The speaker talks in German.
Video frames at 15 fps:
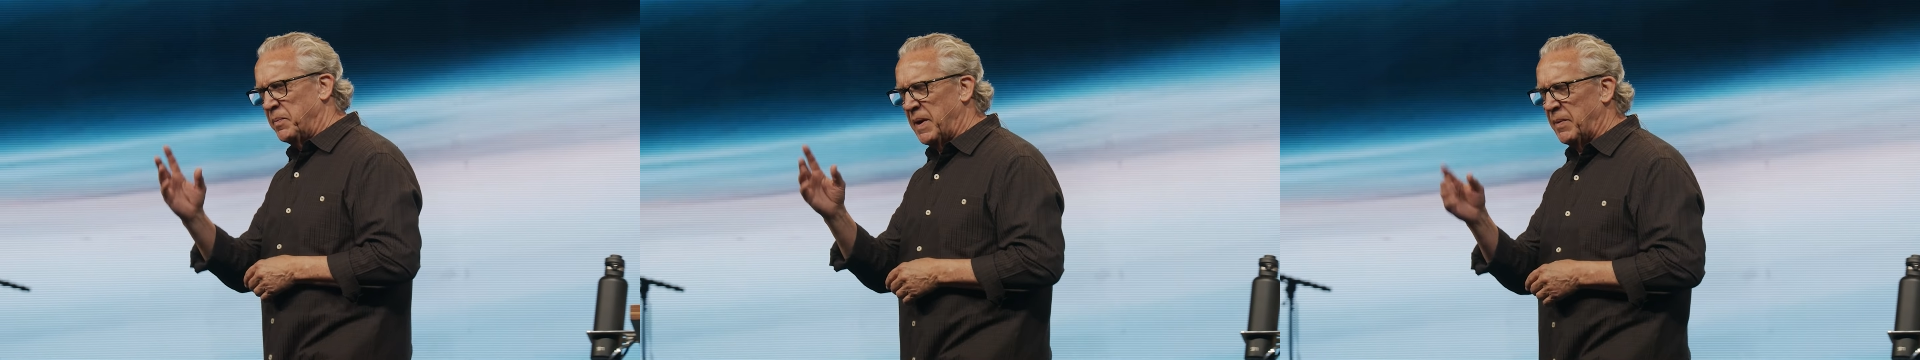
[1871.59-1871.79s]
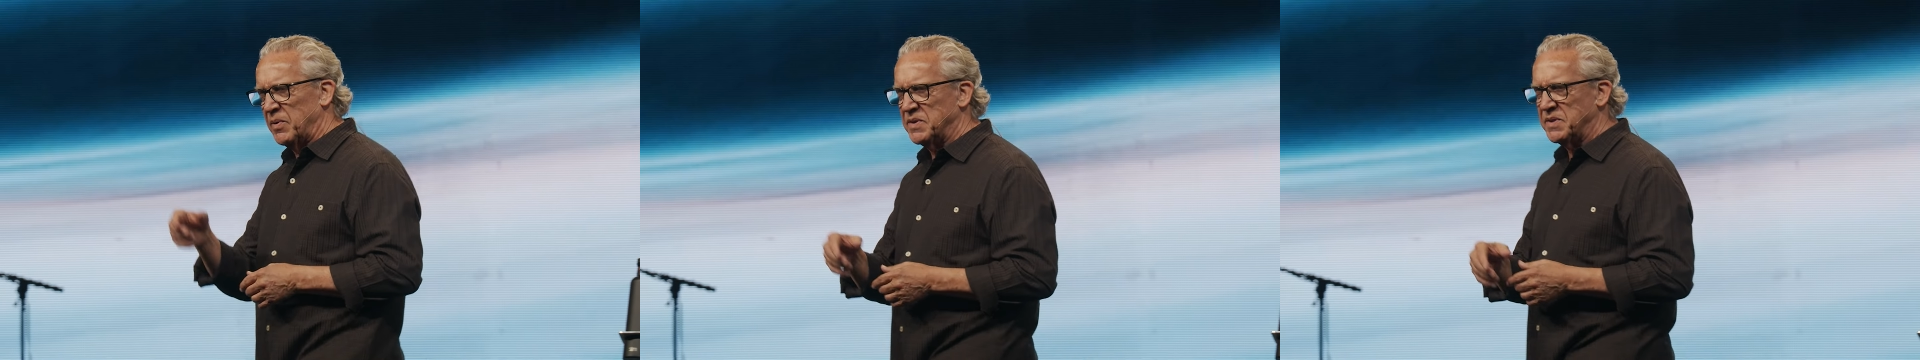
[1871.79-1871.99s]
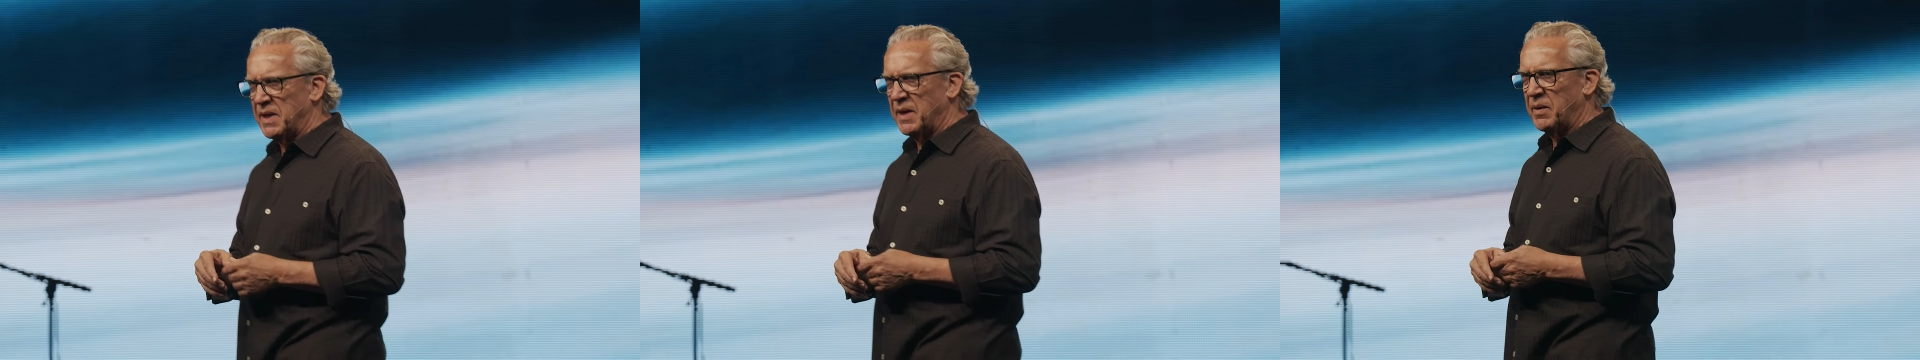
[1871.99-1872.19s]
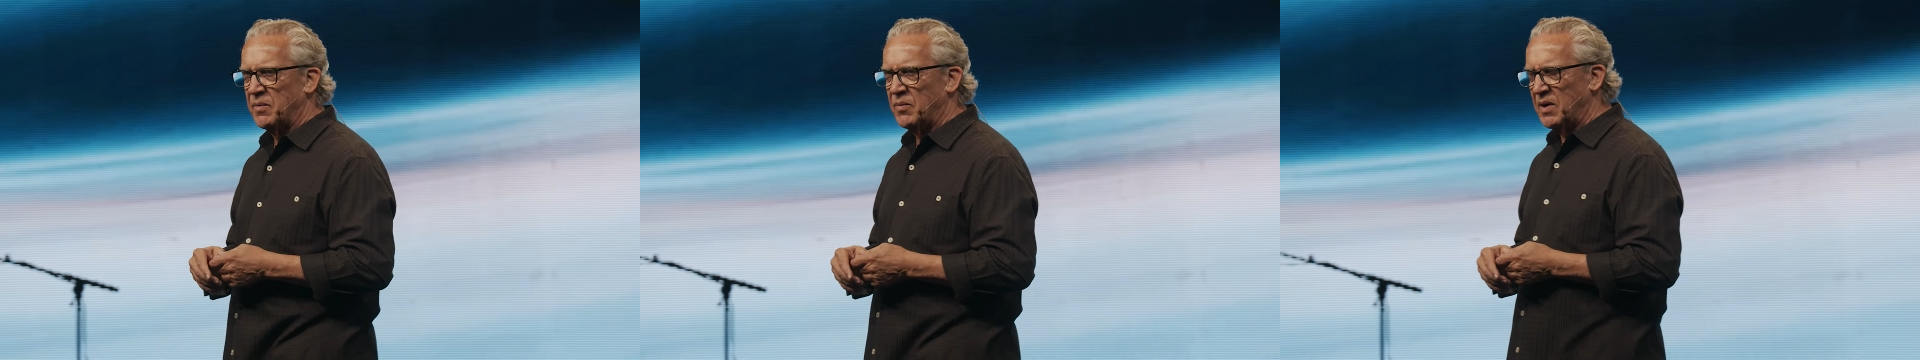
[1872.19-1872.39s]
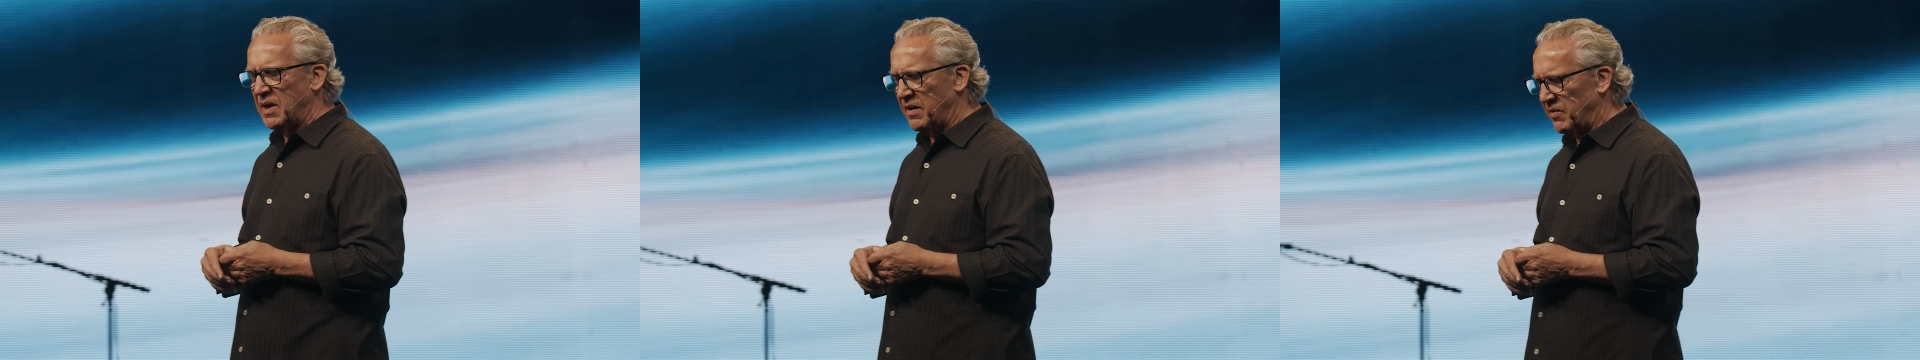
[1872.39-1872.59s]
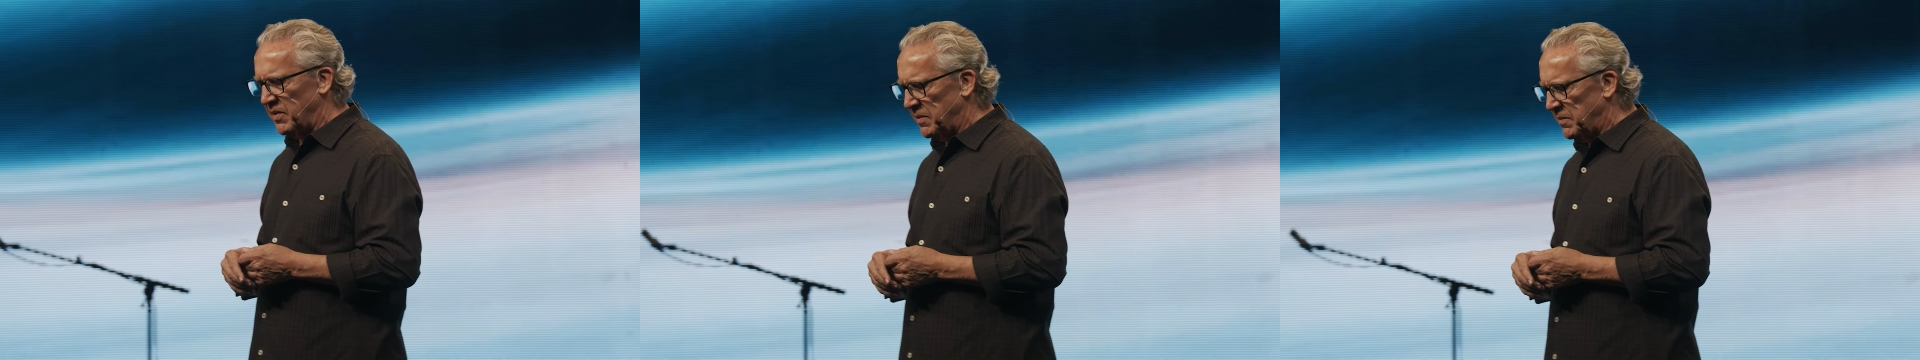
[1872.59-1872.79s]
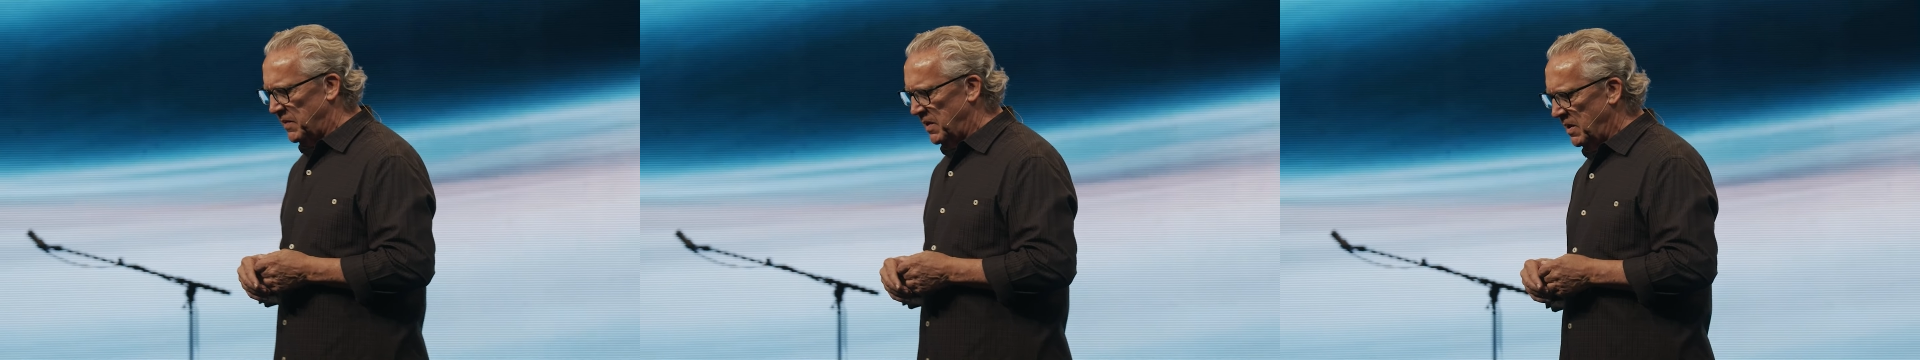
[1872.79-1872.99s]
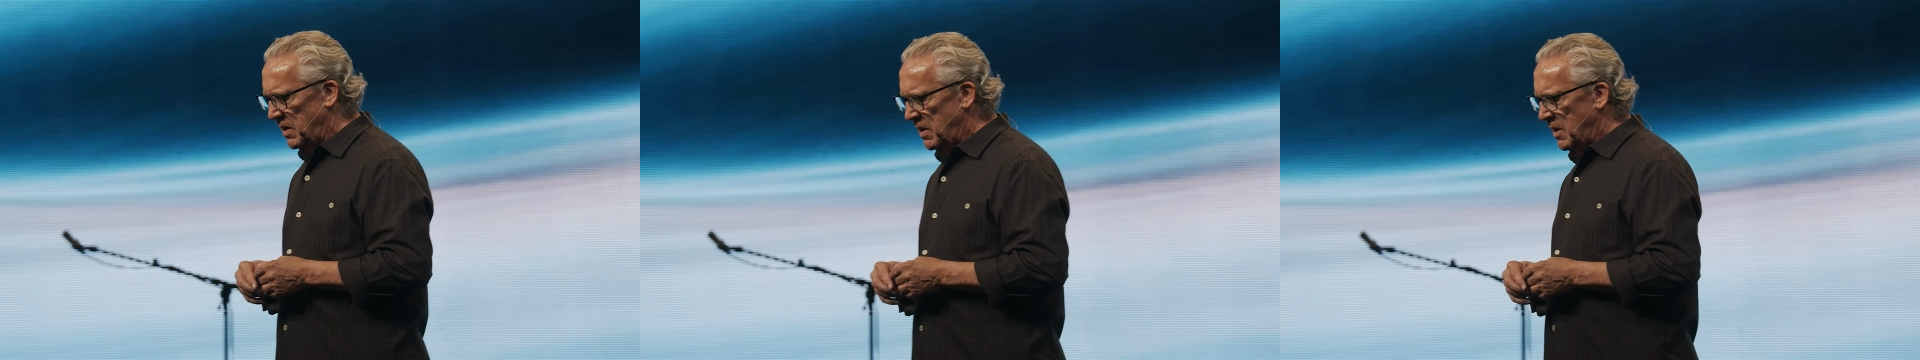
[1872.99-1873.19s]
um die Leute beim Rausgehen
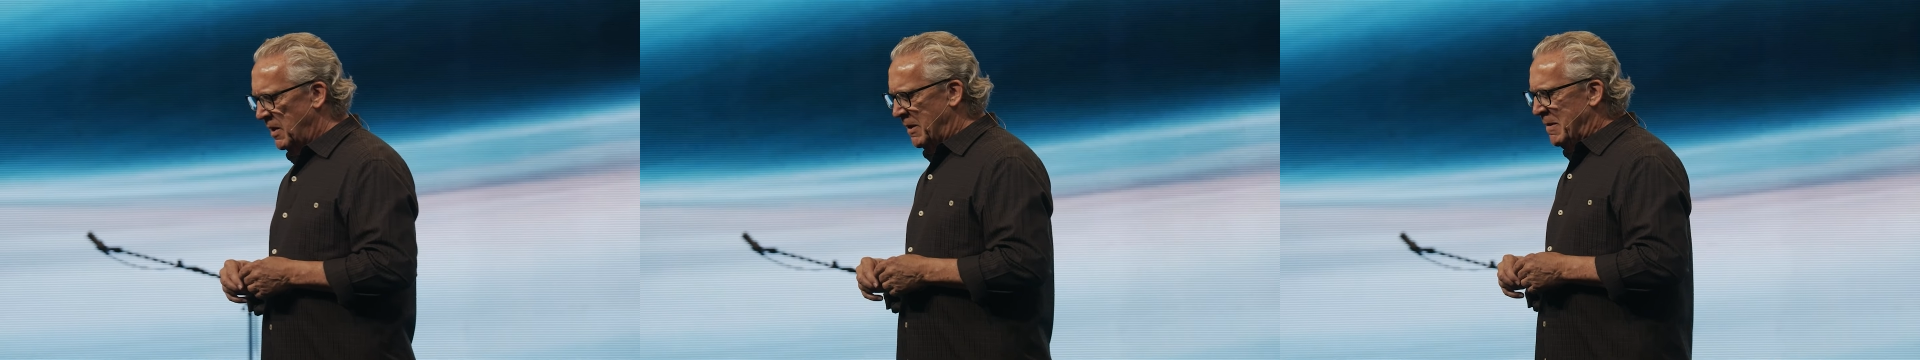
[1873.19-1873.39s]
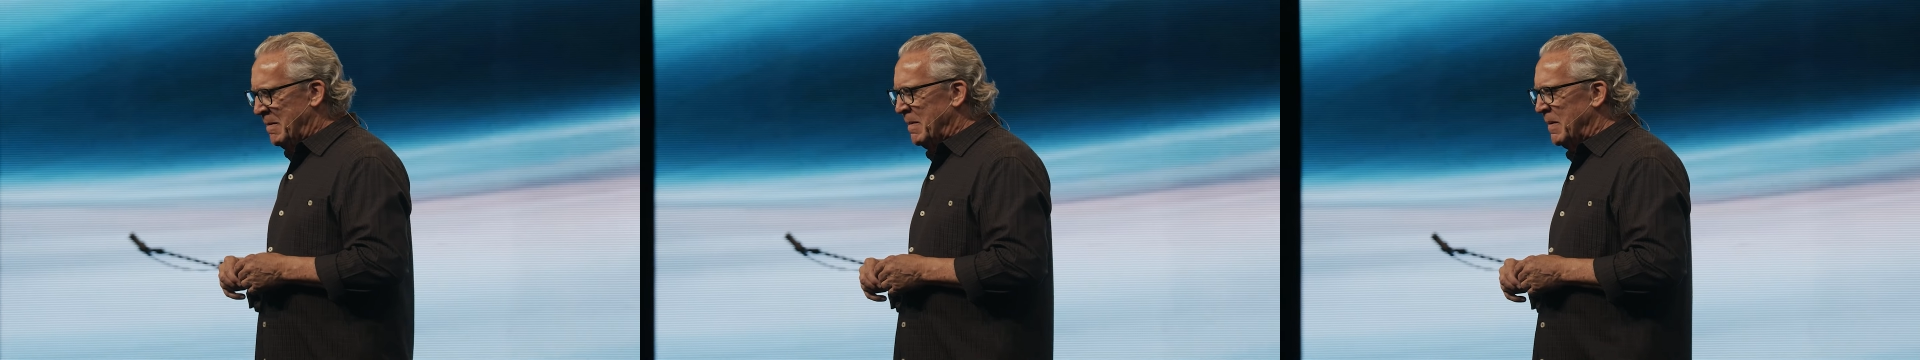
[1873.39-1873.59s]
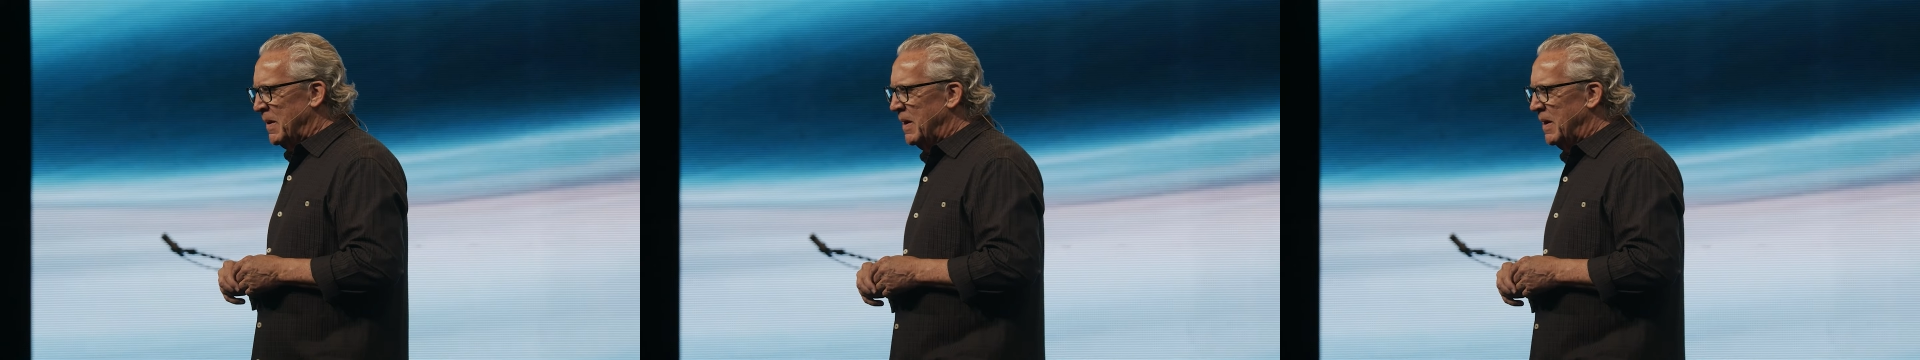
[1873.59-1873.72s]
zu begrüßen,